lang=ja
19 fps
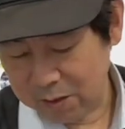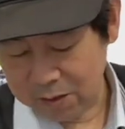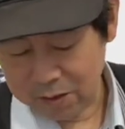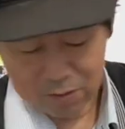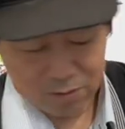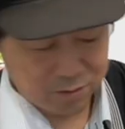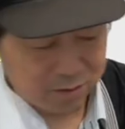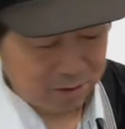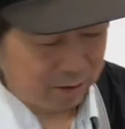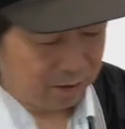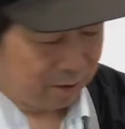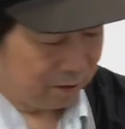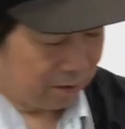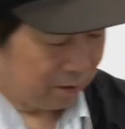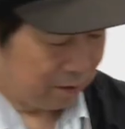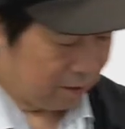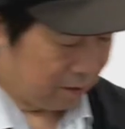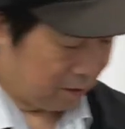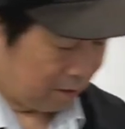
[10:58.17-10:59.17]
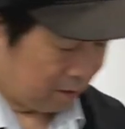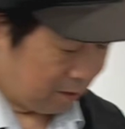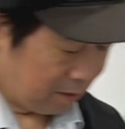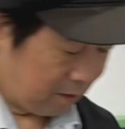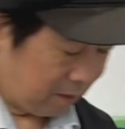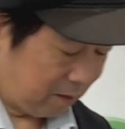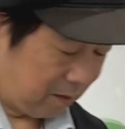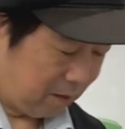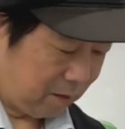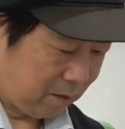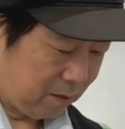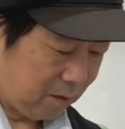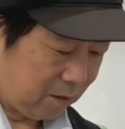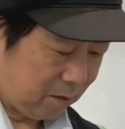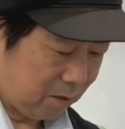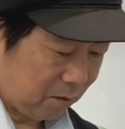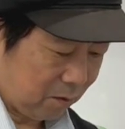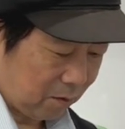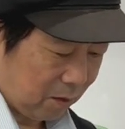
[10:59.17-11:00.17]
じですよね、
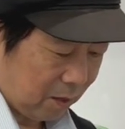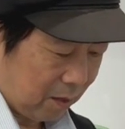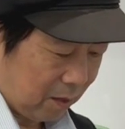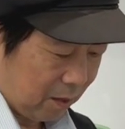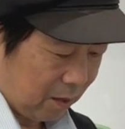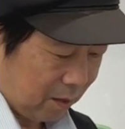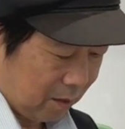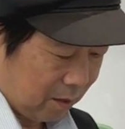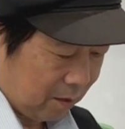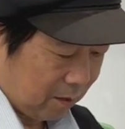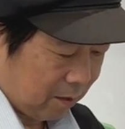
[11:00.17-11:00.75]
えー、そこから、